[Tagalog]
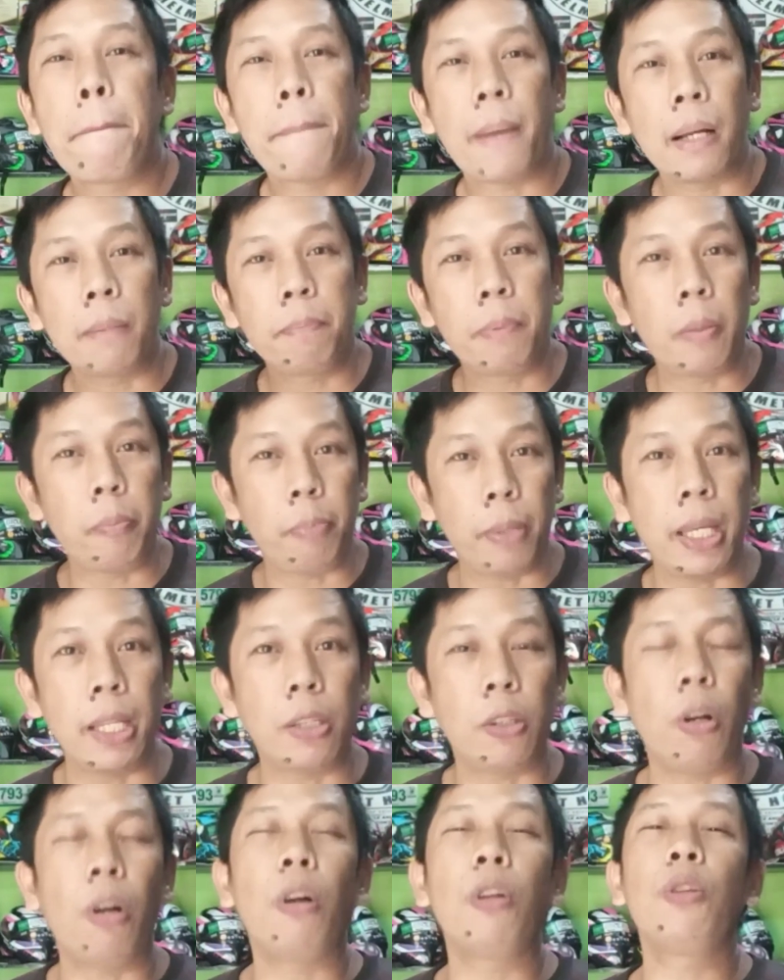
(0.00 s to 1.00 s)
pagpipit
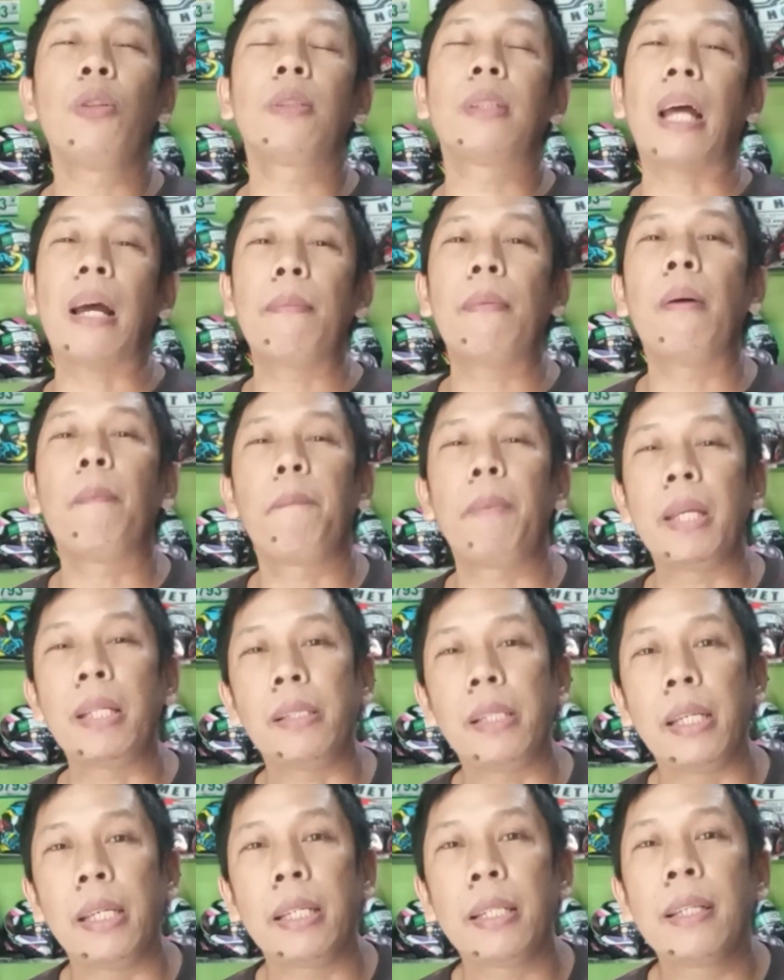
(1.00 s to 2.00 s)
o yung tamang
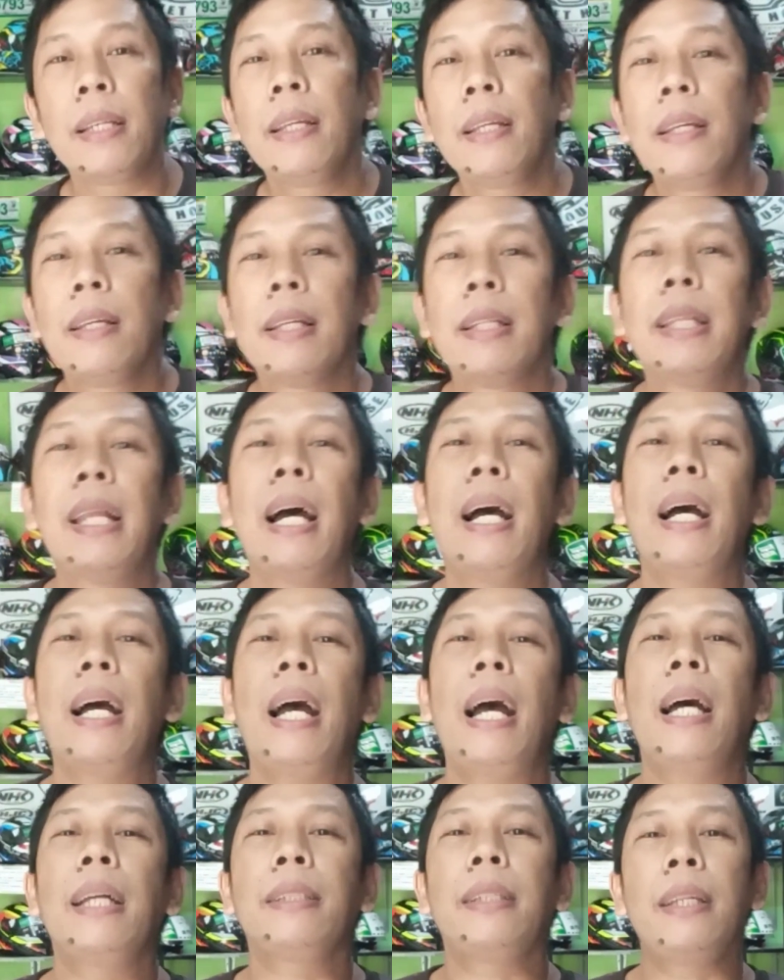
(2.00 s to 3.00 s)
fitting ng
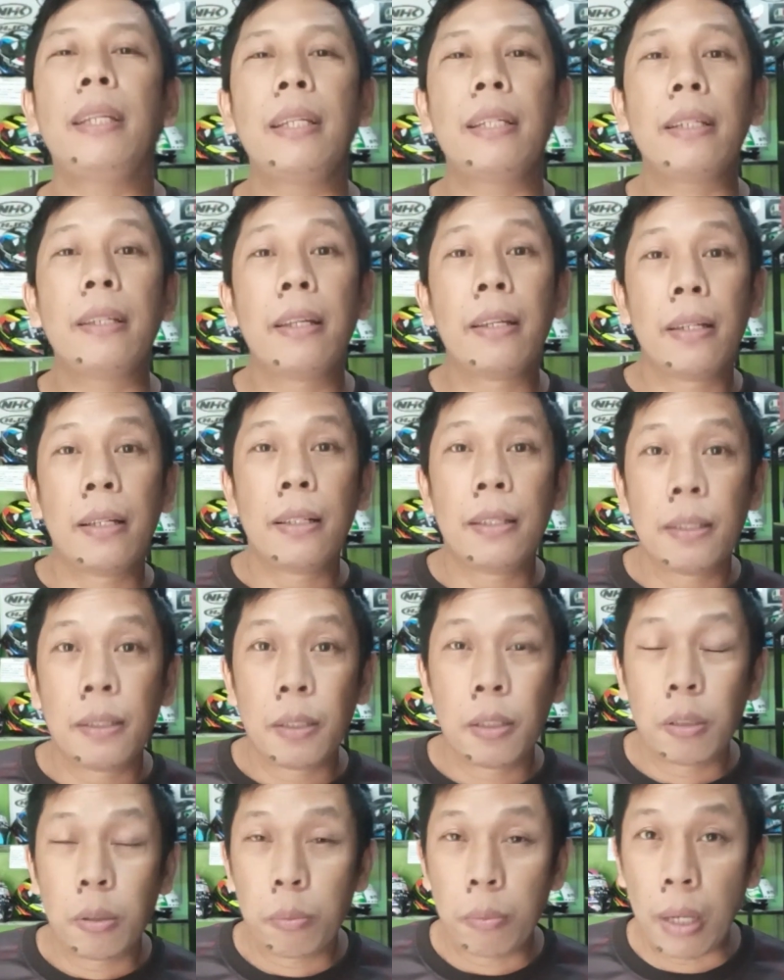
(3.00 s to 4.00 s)
ating
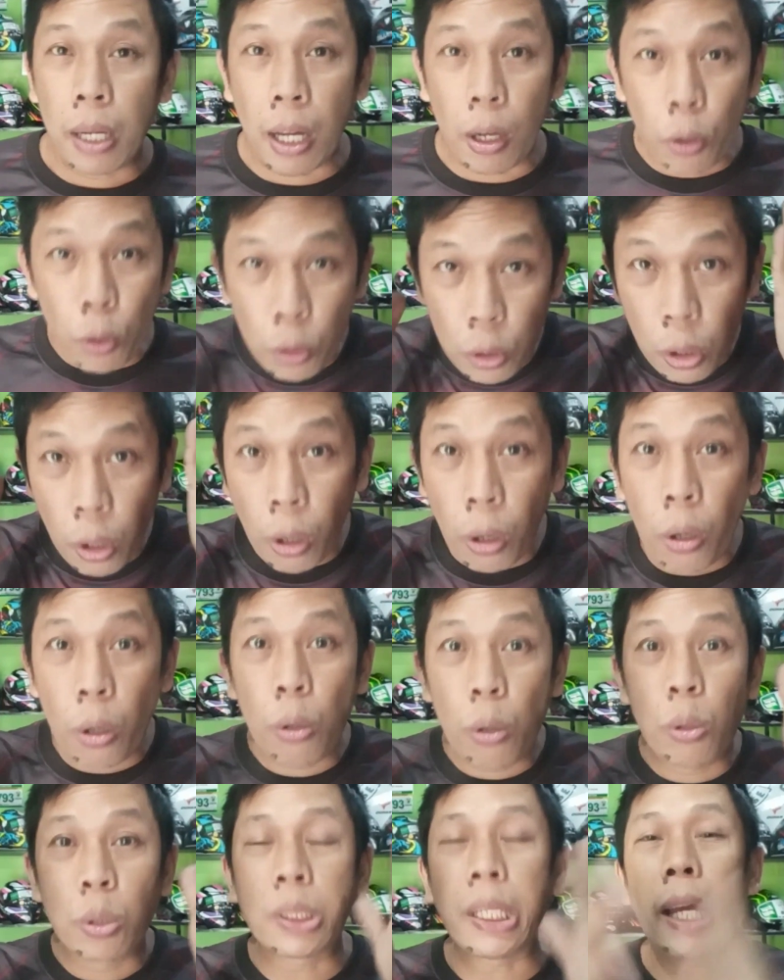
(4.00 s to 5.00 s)
mga
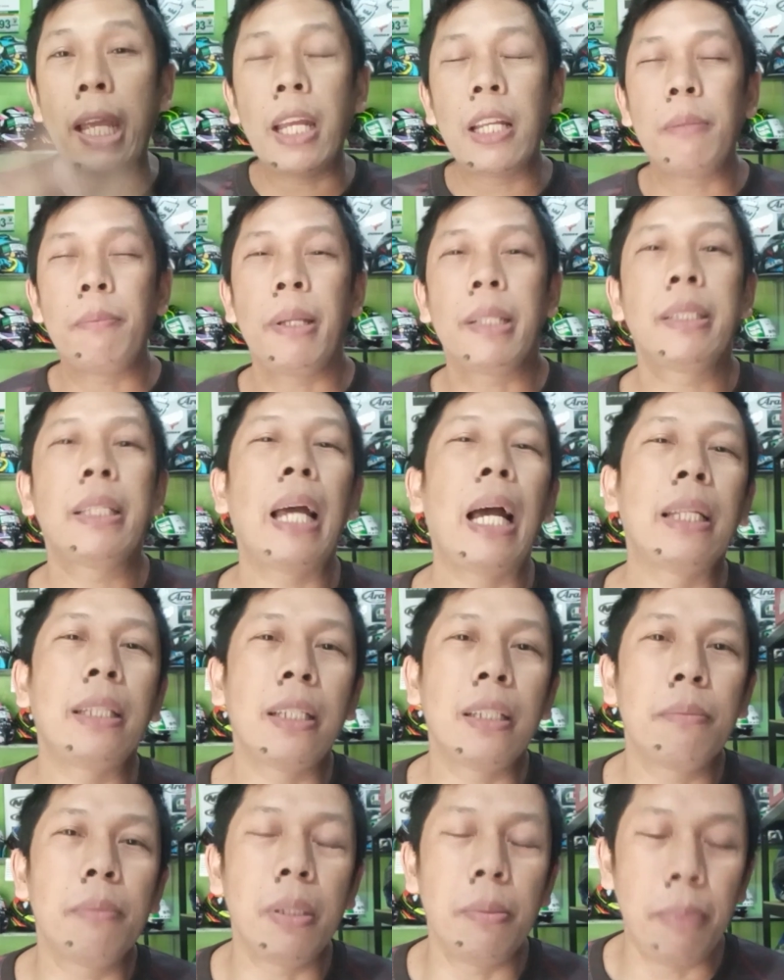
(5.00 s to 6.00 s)
ulo sa helmet na
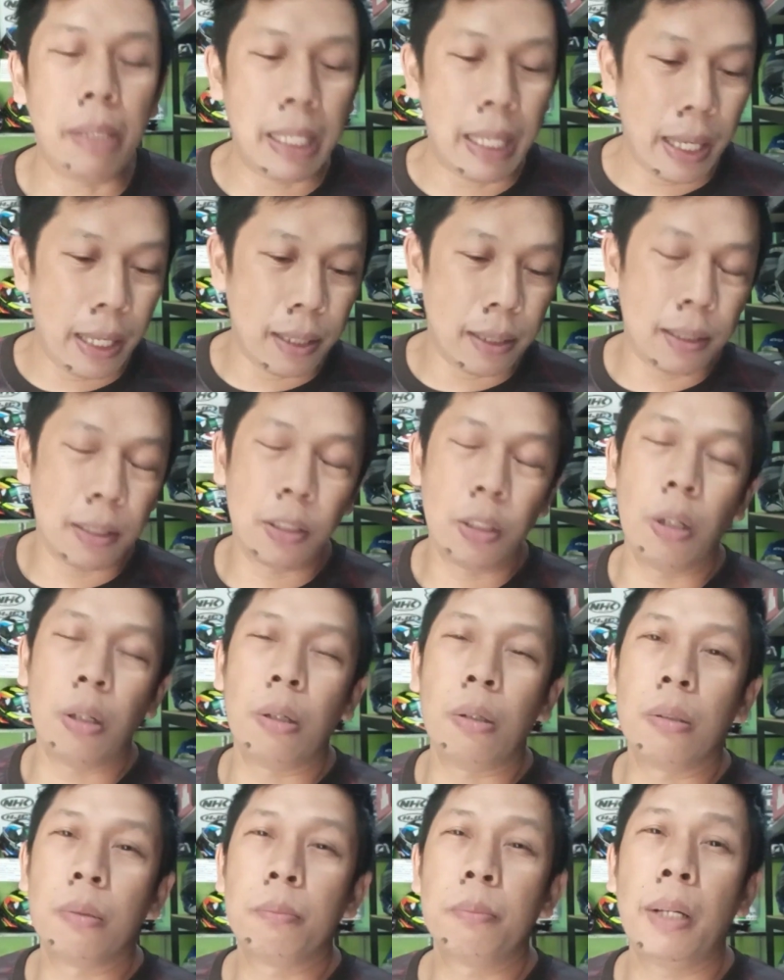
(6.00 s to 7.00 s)
ating bibilhin.
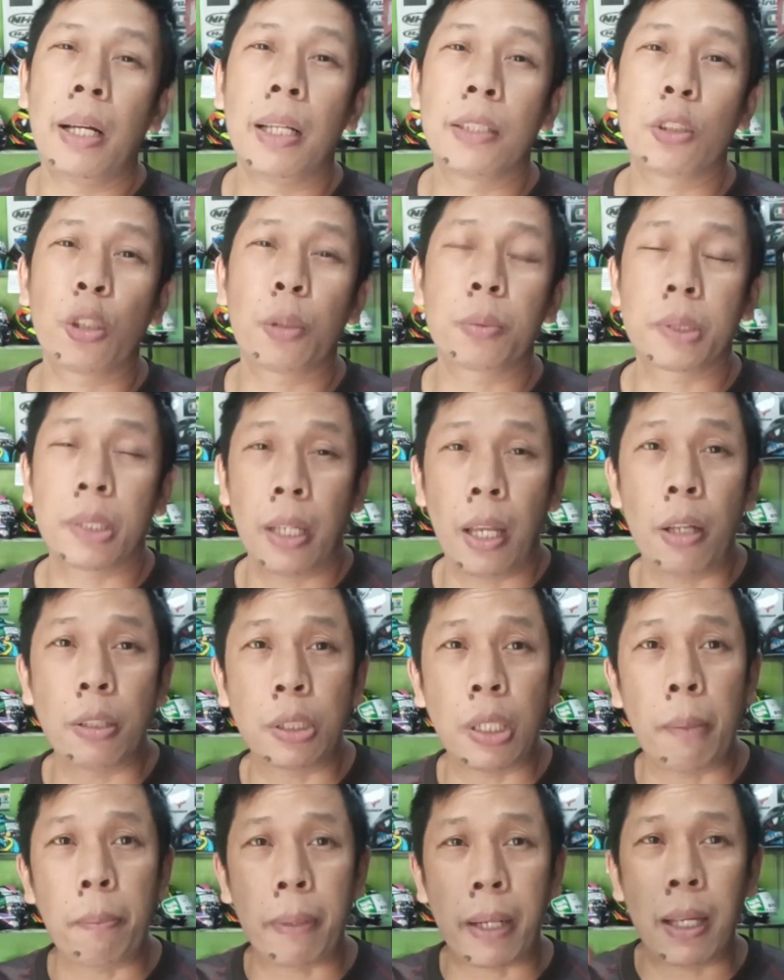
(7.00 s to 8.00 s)
No, mga katrops. Kaya
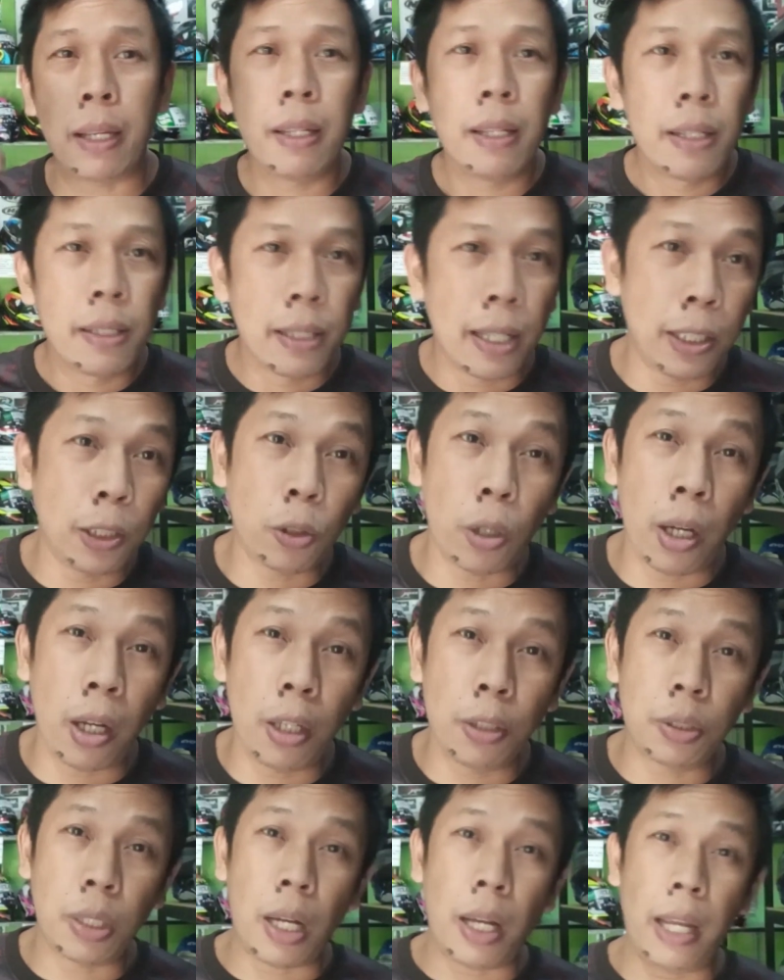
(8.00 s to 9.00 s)
syempre, nandito ang
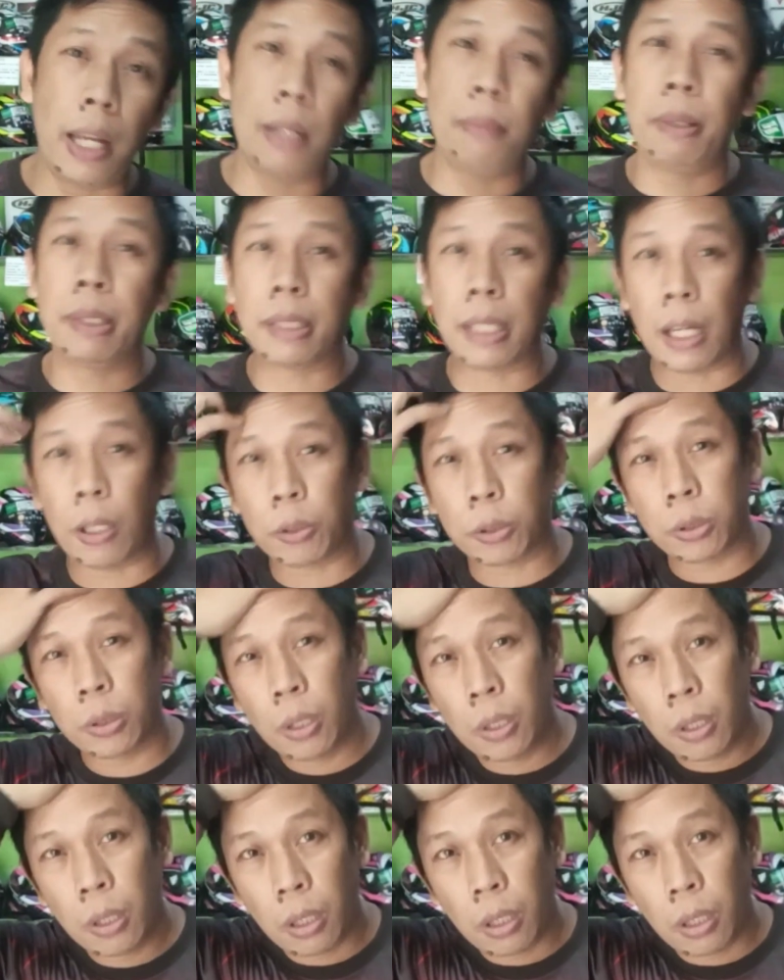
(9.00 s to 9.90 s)
ngayon sa Helmet House.